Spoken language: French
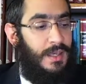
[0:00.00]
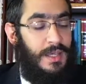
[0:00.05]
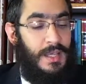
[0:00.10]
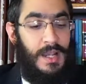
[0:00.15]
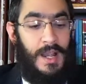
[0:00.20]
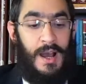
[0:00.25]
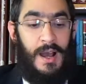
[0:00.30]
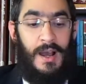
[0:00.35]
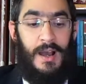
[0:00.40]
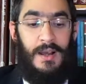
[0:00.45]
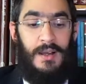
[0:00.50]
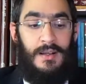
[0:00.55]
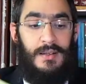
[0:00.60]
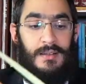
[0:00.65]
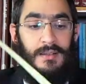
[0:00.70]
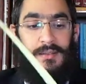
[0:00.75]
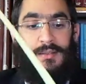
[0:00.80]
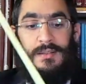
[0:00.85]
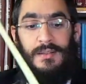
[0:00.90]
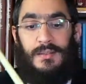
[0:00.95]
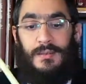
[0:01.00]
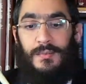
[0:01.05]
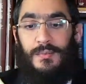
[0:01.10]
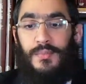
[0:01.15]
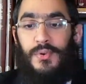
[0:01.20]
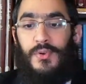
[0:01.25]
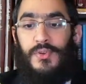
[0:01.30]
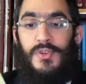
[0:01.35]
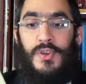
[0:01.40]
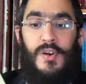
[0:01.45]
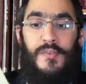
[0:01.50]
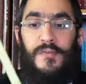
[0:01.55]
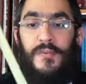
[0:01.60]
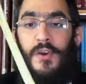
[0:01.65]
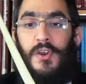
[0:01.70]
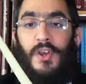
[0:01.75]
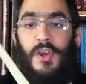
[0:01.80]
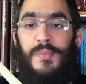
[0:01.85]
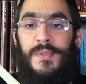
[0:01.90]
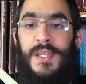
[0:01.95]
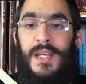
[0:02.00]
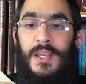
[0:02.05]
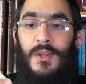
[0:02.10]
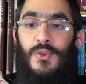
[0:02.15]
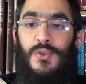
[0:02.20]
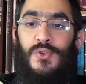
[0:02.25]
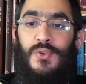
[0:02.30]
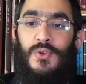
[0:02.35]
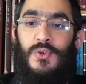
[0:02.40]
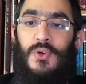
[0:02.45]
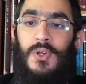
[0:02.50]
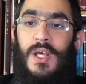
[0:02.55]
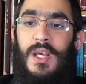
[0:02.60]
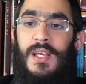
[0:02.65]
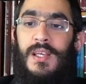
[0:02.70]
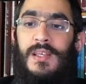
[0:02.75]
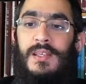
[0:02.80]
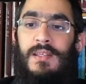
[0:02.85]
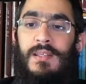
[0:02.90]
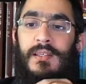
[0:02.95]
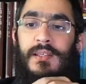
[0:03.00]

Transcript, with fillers: il a plusieurs feuilles comme ça qui lui sont collées,